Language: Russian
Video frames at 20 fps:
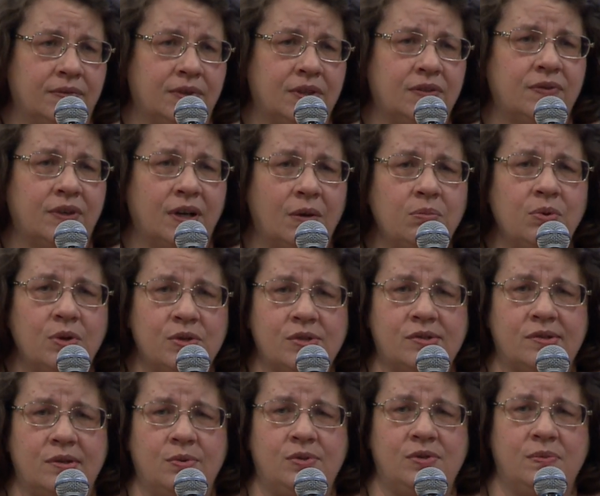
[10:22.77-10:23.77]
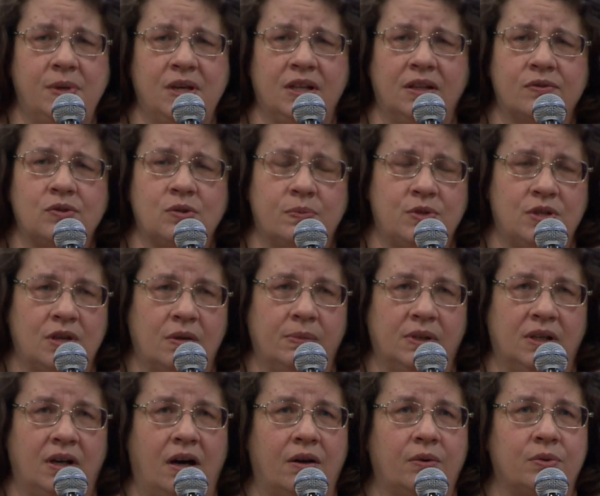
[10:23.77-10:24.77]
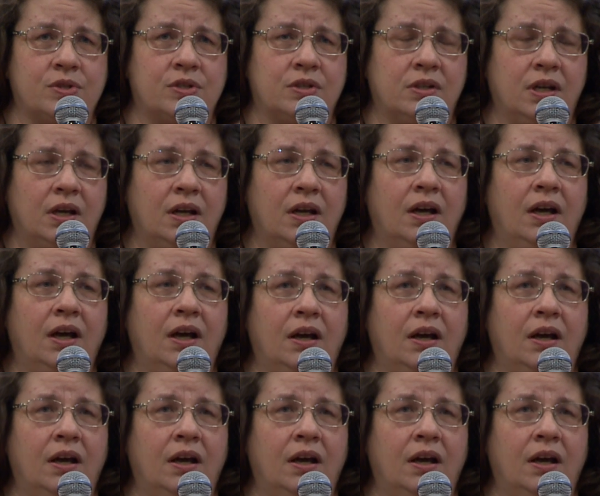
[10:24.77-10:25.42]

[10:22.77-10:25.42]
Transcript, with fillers: Вот в работе с людьми, главное, чтобы человек был хороший, да?